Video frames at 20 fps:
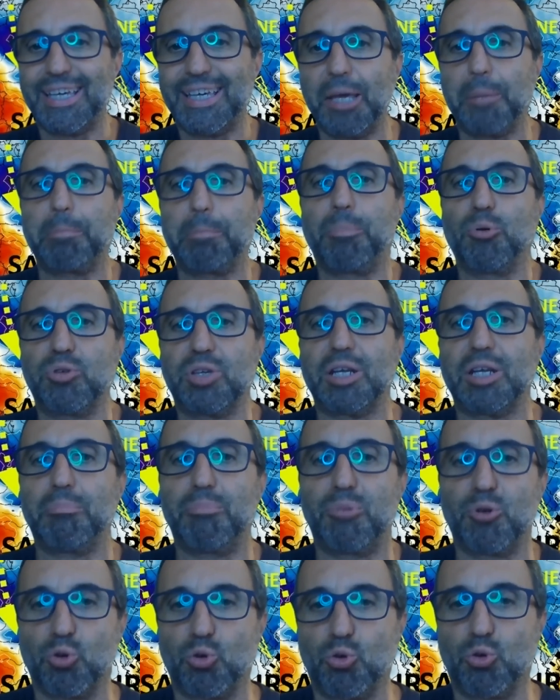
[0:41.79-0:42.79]
che
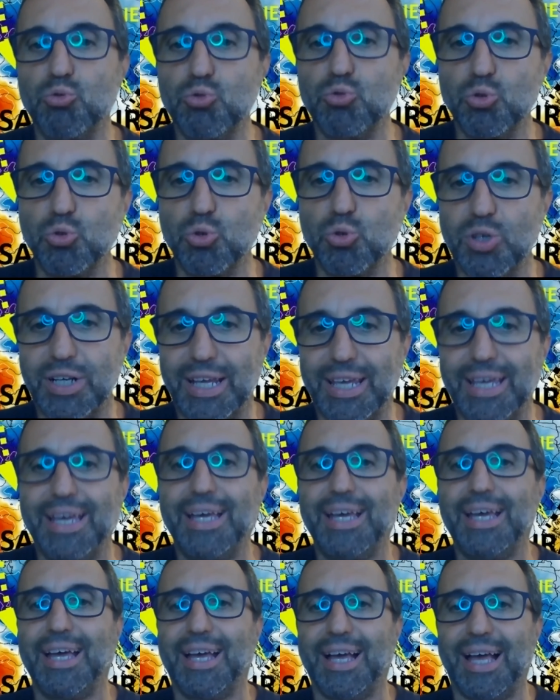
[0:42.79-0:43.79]
potrebbero
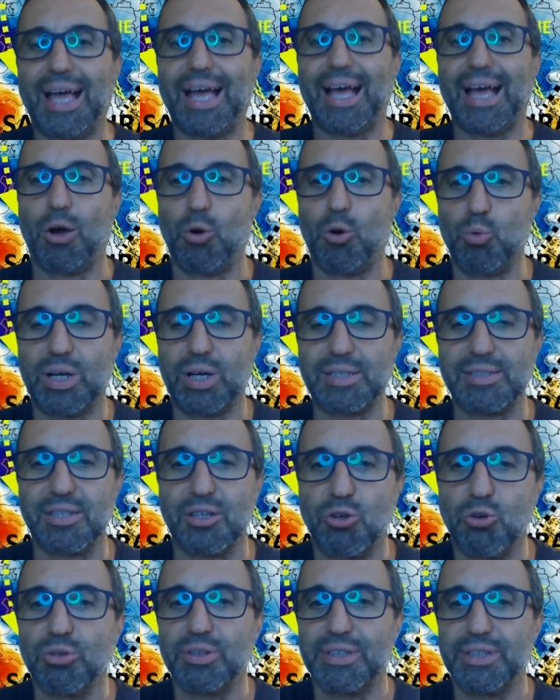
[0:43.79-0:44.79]
condurre a una
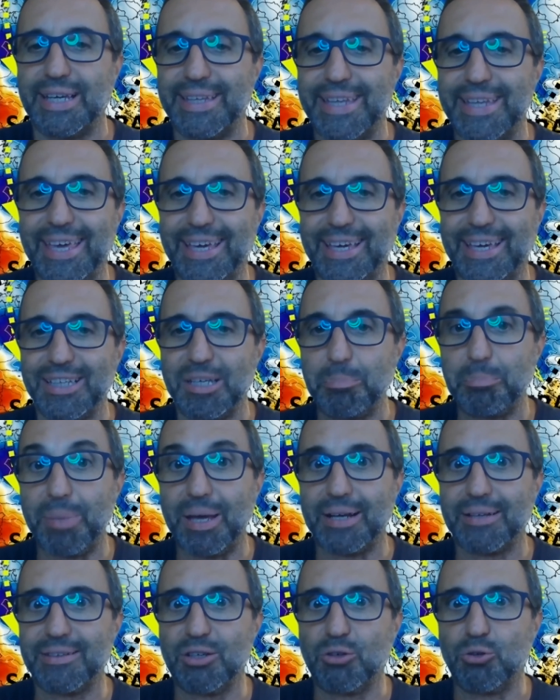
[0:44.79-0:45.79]
seconda decade
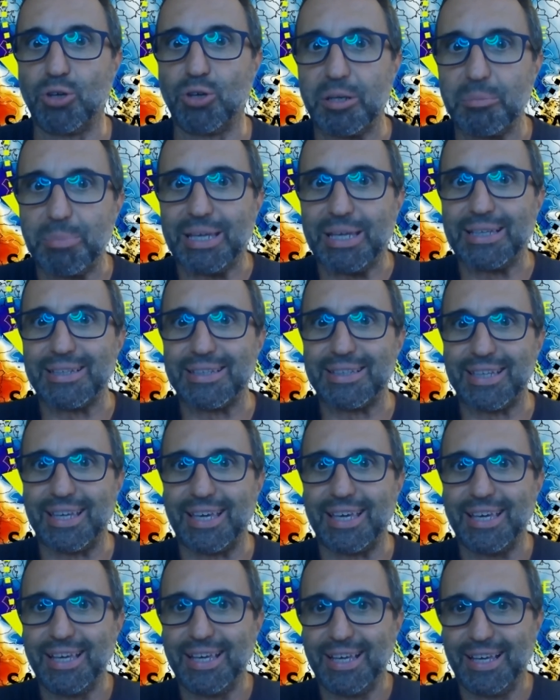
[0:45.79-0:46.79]

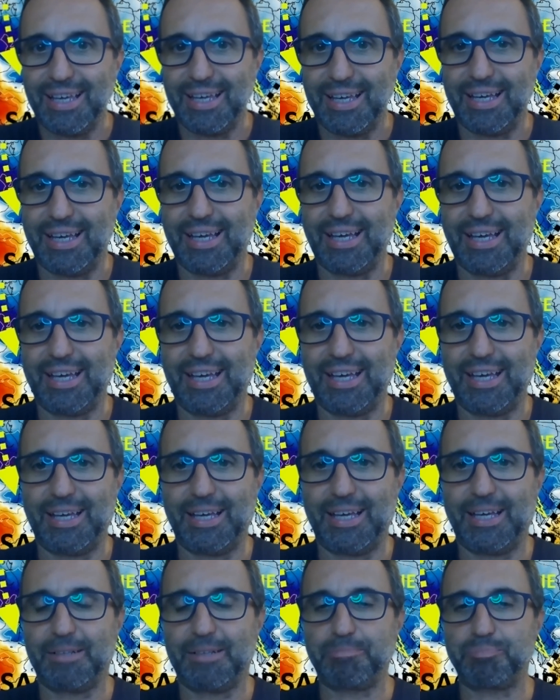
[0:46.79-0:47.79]
particolarmente
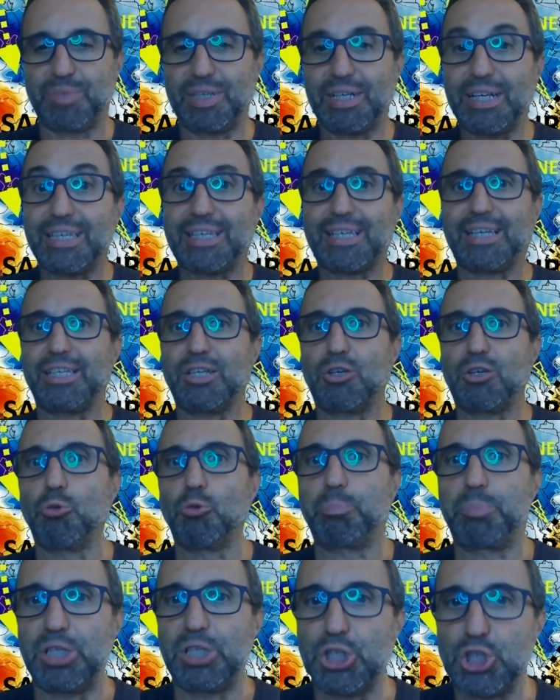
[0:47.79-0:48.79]
eh, ricca di
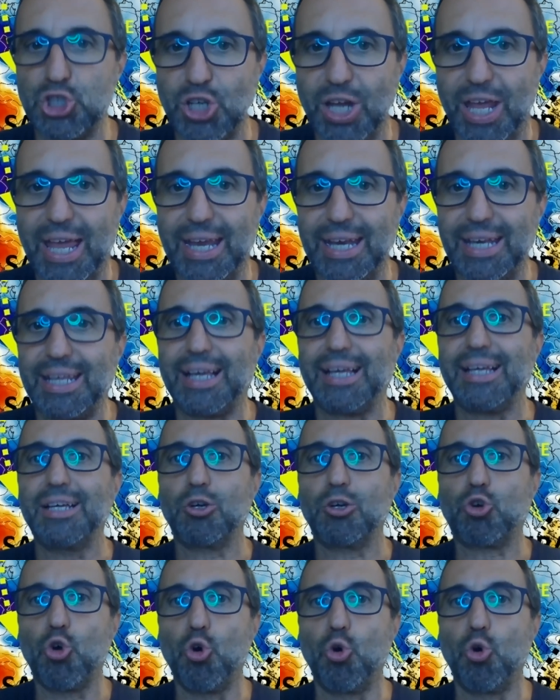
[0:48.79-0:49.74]
colpi di scena,